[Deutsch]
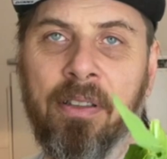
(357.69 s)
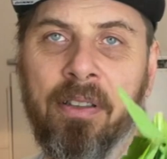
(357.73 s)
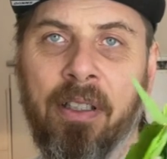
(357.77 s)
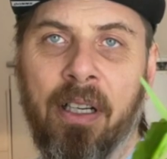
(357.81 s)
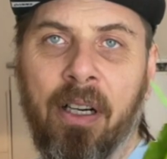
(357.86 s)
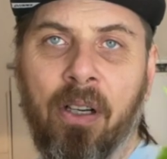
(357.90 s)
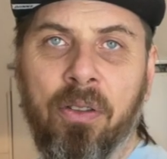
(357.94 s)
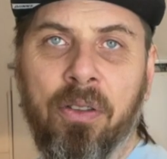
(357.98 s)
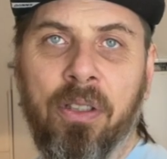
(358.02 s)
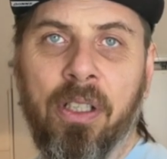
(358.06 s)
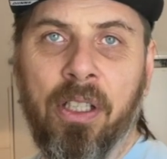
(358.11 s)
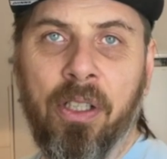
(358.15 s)

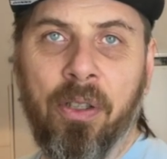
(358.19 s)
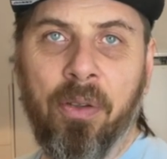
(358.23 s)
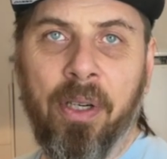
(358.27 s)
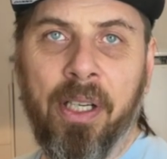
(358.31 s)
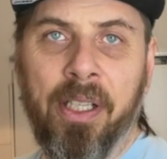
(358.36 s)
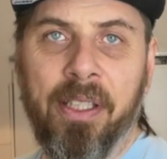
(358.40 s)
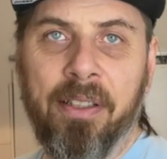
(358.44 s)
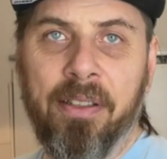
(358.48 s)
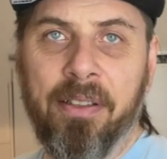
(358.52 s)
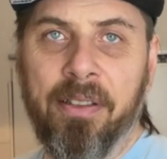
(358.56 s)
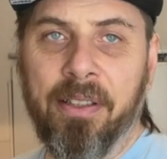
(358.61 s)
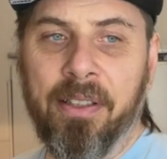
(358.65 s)

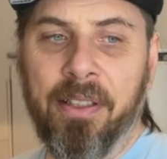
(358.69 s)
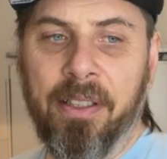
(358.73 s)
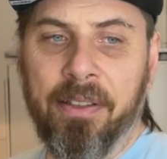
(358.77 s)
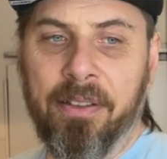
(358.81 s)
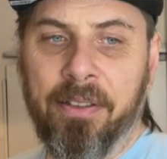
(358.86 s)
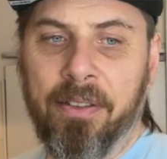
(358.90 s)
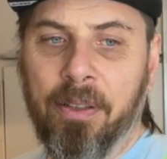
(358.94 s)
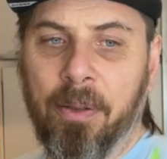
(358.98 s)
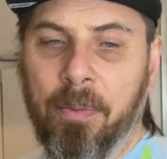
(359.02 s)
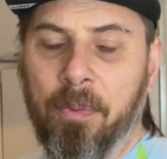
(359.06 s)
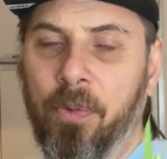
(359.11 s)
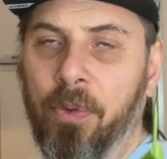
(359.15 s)
downgegradet
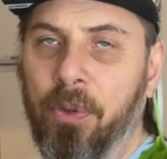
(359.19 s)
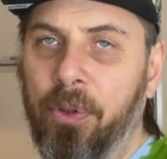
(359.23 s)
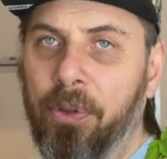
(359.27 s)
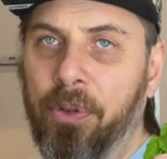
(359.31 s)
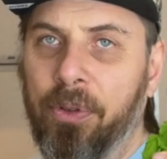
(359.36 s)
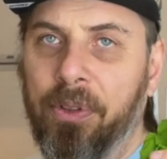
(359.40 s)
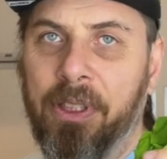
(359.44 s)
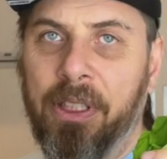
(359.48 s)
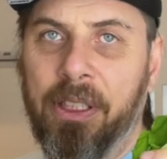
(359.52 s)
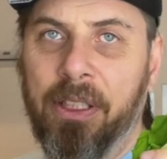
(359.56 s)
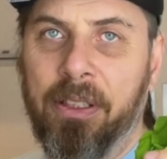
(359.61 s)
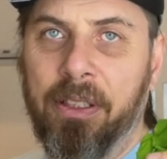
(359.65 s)
kriegst, obwohl
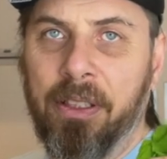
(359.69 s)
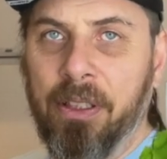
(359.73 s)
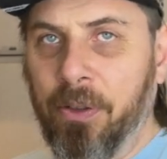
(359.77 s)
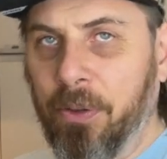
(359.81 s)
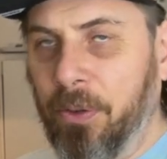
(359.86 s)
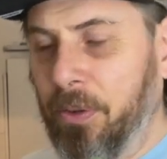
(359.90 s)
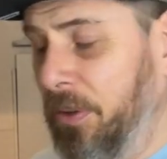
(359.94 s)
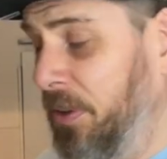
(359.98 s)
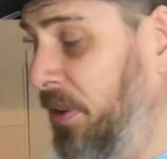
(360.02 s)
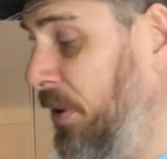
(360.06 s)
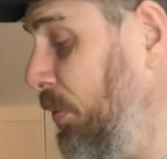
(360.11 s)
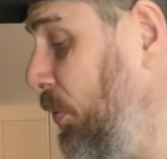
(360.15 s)
du dir die
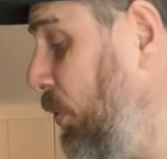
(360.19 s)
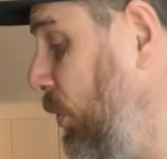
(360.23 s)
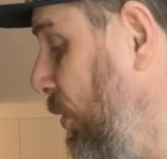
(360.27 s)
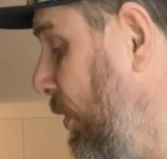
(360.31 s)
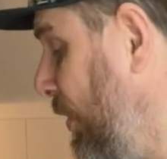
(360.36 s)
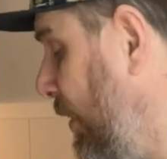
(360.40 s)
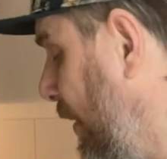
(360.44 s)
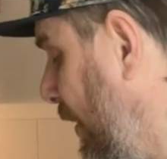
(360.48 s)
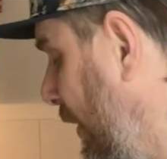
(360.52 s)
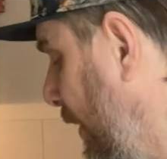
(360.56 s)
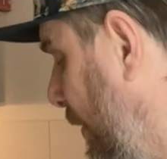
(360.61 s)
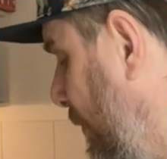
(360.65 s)
größte Mühe
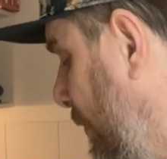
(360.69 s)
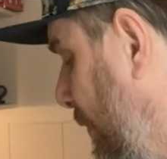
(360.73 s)
gegeben